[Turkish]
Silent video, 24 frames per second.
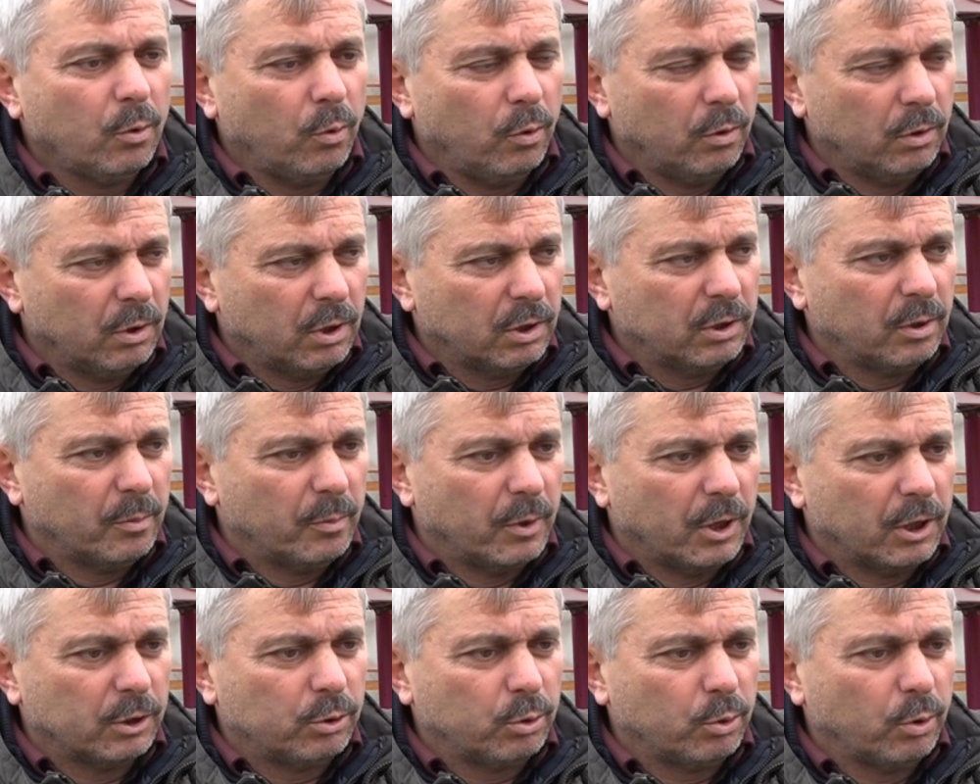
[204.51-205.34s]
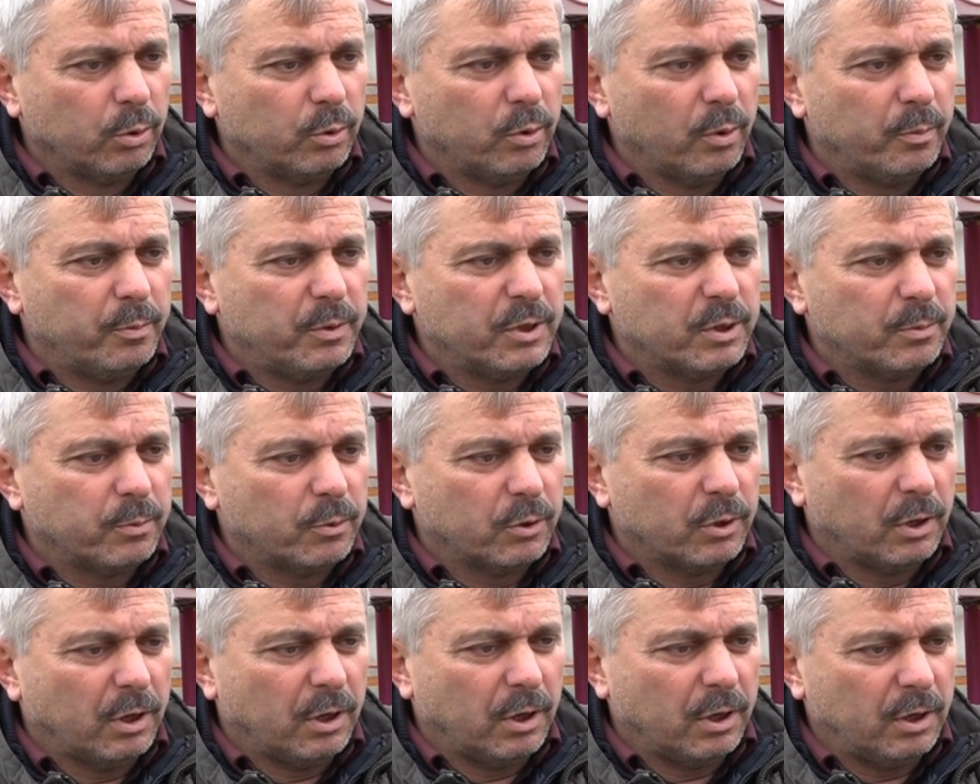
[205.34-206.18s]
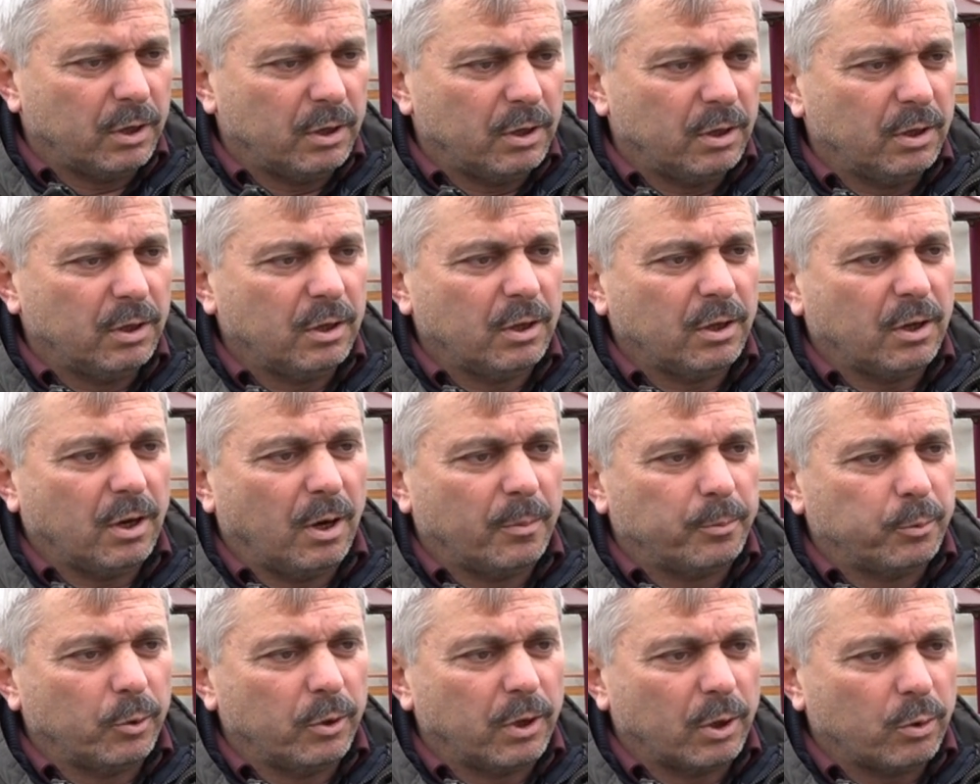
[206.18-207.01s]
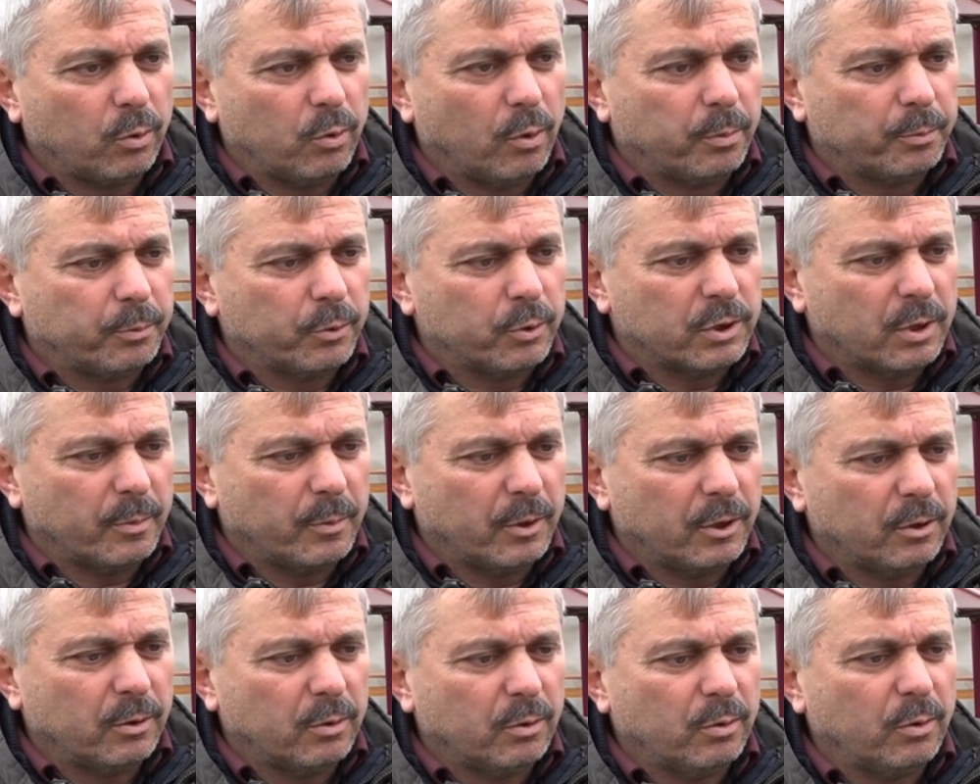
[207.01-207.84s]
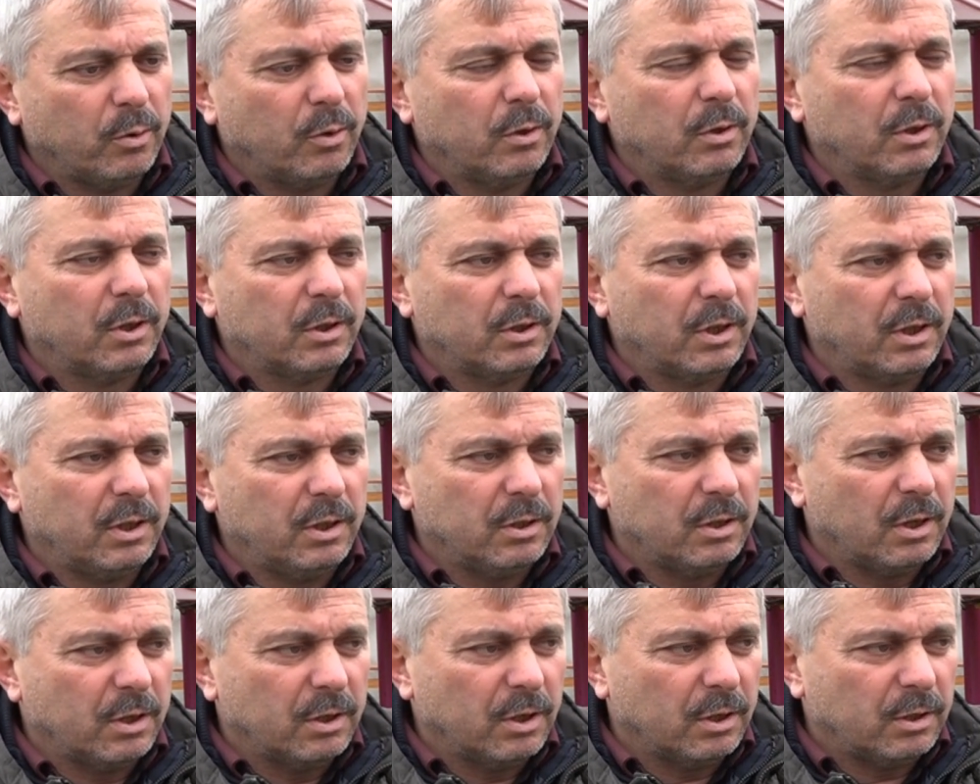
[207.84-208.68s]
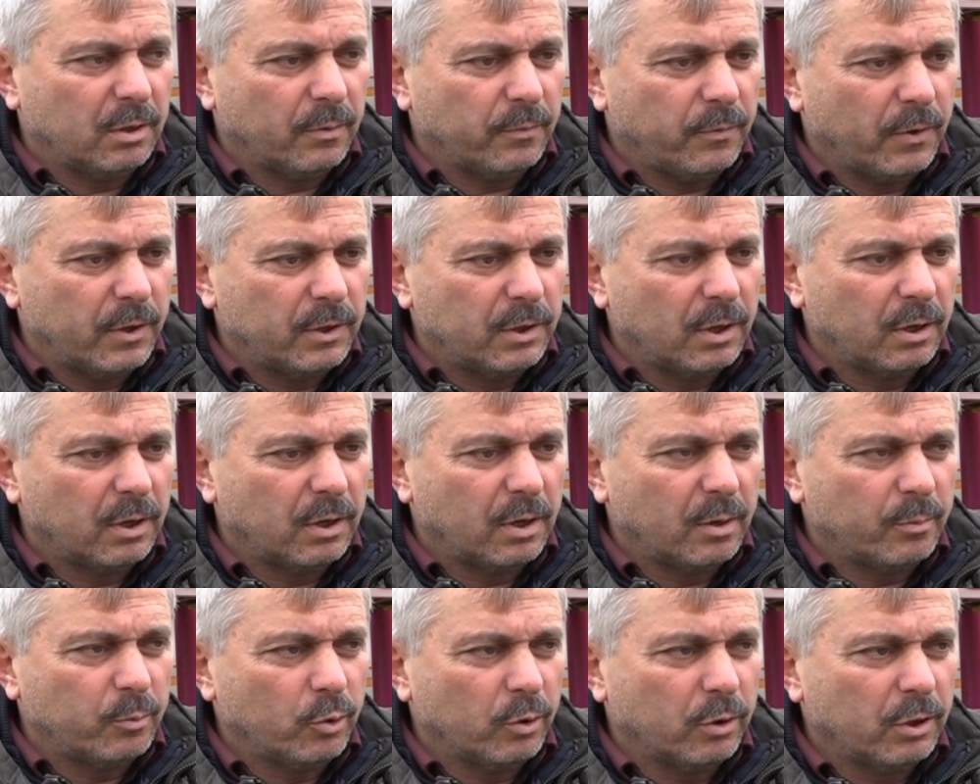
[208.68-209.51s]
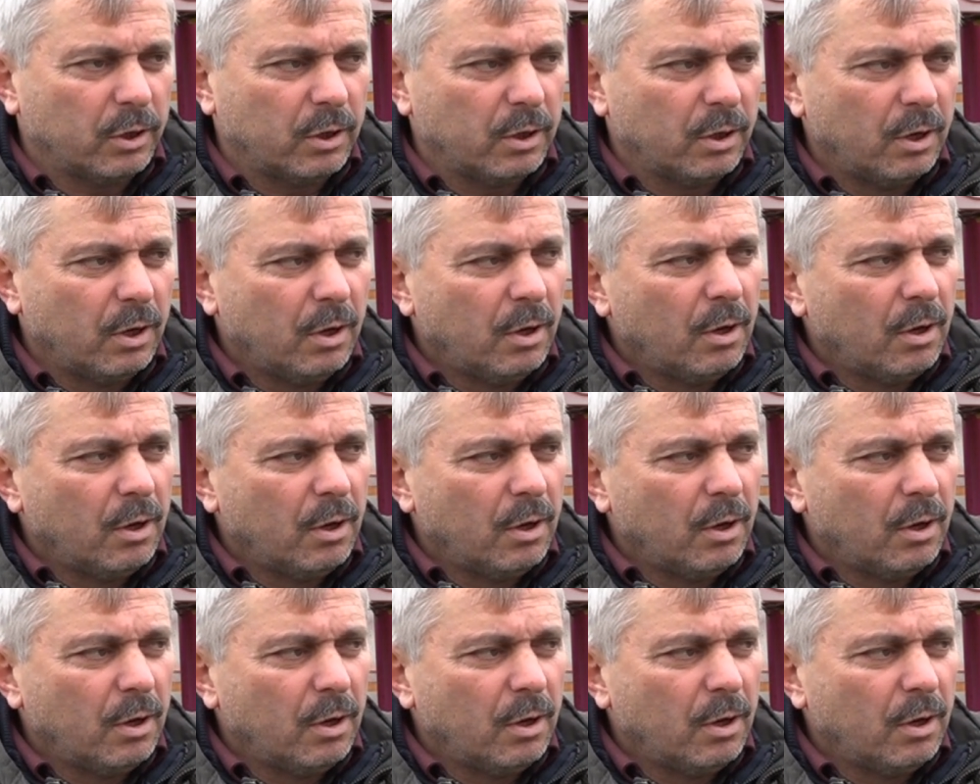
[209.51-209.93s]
Onlar da mağdur oluyor biz burada e, kaplolar koptuğu zaman. Onlar da internetten faydalanamıyorlar.